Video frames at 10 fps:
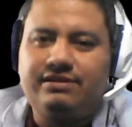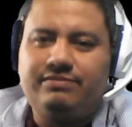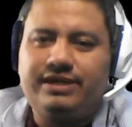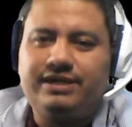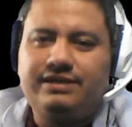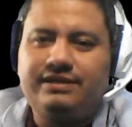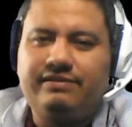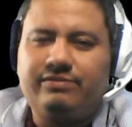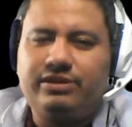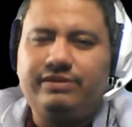Imagínense,
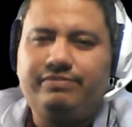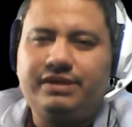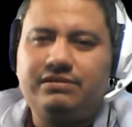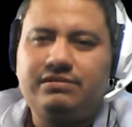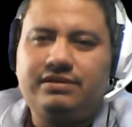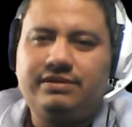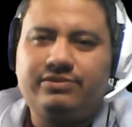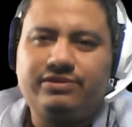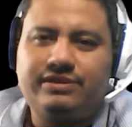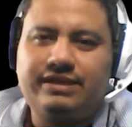vamos despacio,
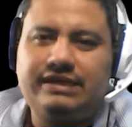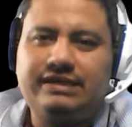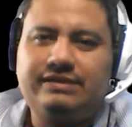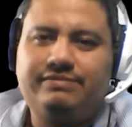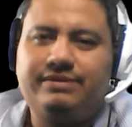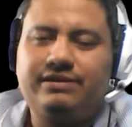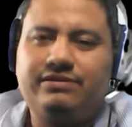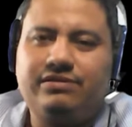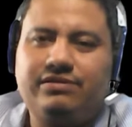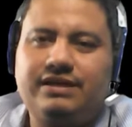tenemos seis
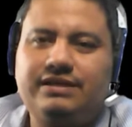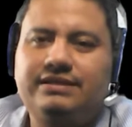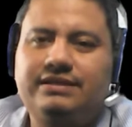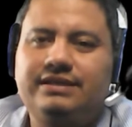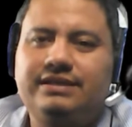personas,